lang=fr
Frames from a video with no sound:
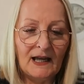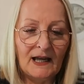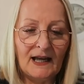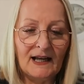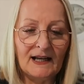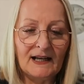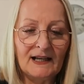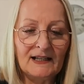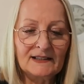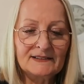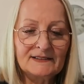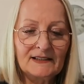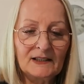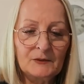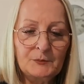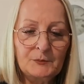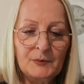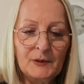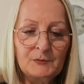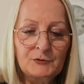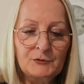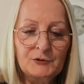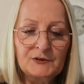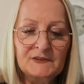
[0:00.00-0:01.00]
Un gratin de
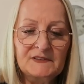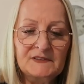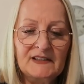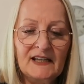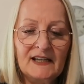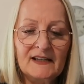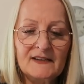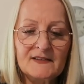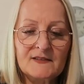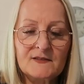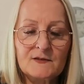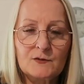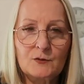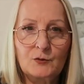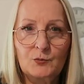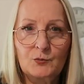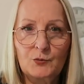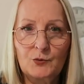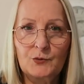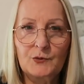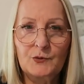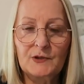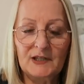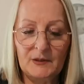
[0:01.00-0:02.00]
pommes de terre,
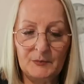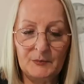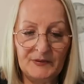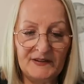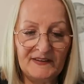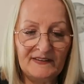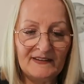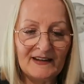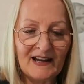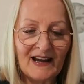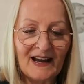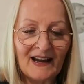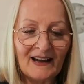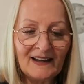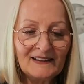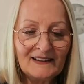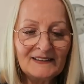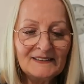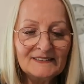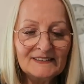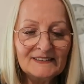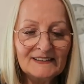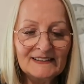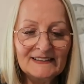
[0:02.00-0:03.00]
saumon,
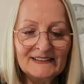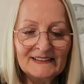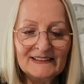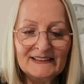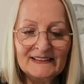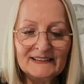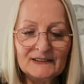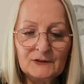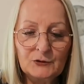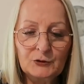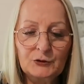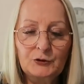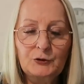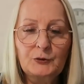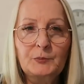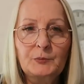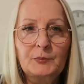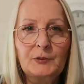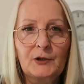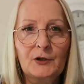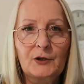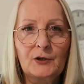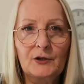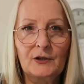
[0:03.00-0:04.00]
épinard. Des côtes de
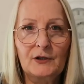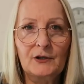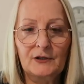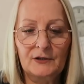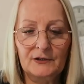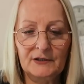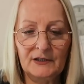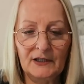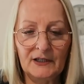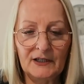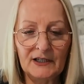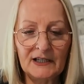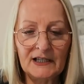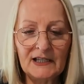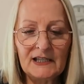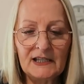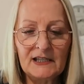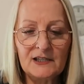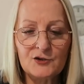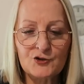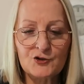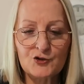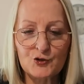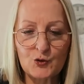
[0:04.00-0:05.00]
porc
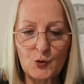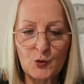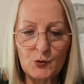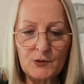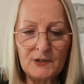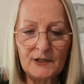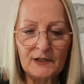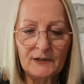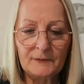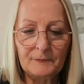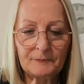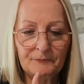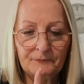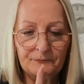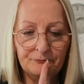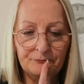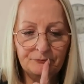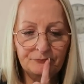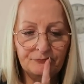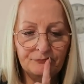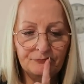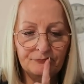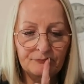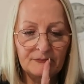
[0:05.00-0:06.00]
gris jaune
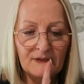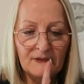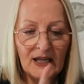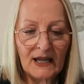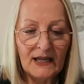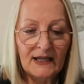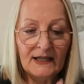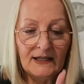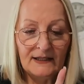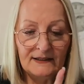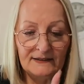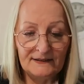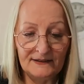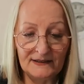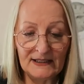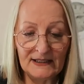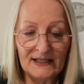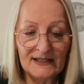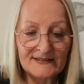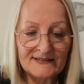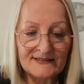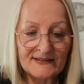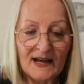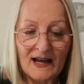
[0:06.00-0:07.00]
des
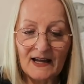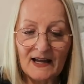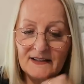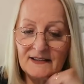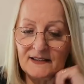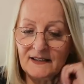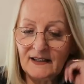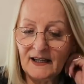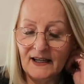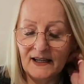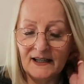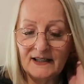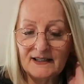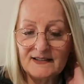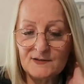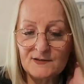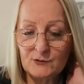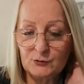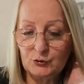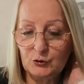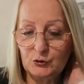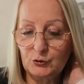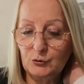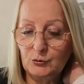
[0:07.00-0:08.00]
lasagnes, un
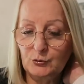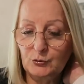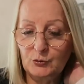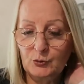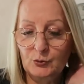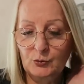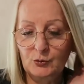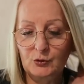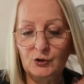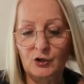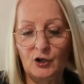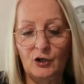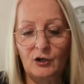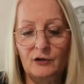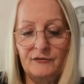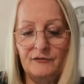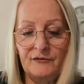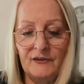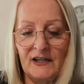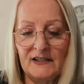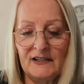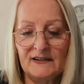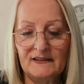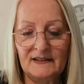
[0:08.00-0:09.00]
risotto aux
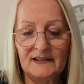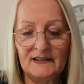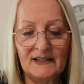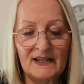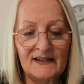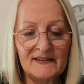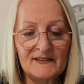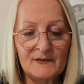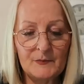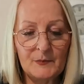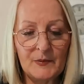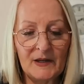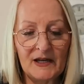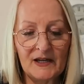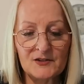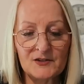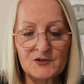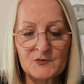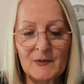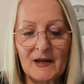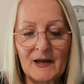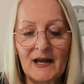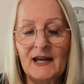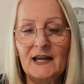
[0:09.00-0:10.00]
crevettes et
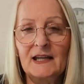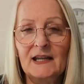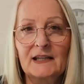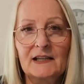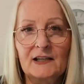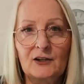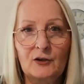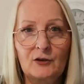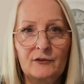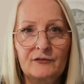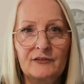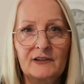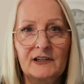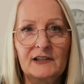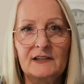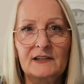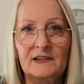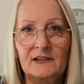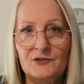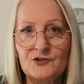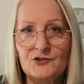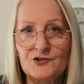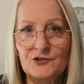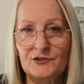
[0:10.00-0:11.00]
asperges. Pareil, les
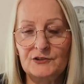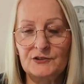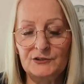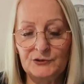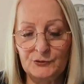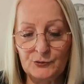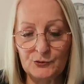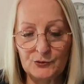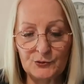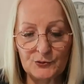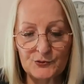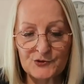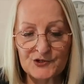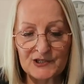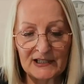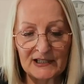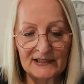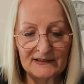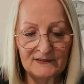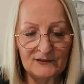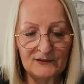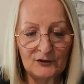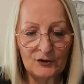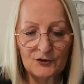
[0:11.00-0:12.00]
crevettes, j'en ai au
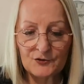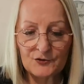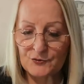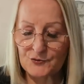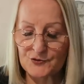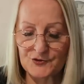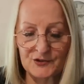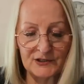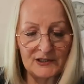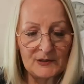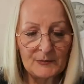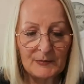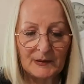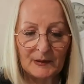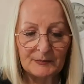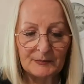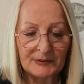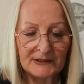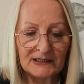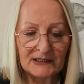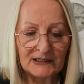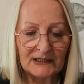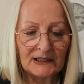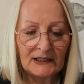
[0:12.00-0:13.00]
congélateur, donc j'en ai pas
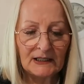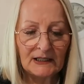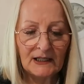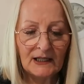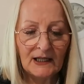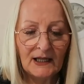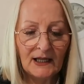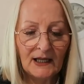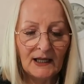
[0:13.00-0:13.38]
pris.